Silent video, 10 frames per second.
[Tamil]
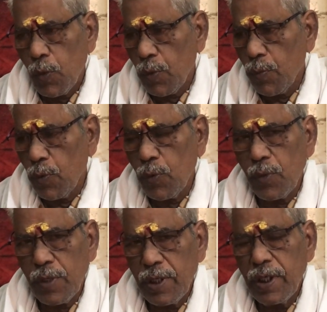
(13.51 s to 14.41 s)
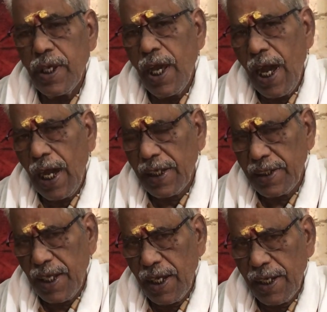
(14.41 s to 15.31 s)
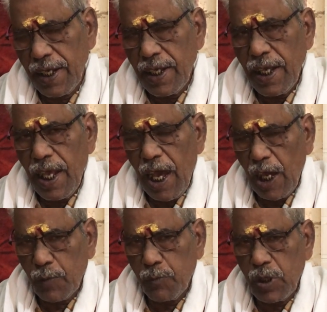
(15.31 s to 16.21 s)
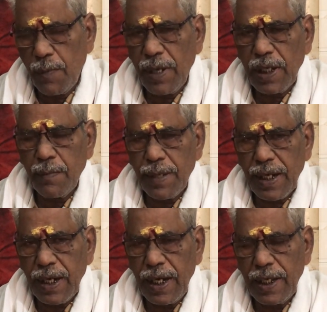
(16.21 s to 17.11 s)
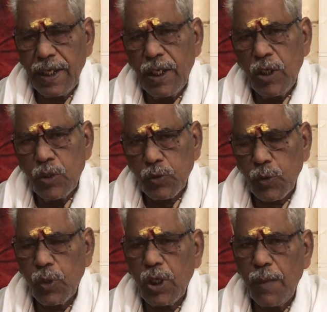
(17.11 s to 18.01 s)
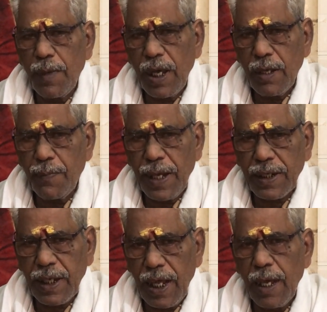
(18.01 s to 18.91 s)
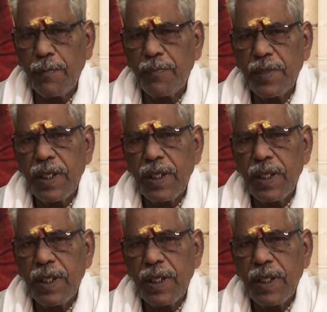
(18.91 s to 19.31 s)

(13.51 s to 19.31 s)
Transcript: ஒரு மூன்று அரிதான அற்புதமான மரங்களை சுருக்கமாக பார்க்கலாம்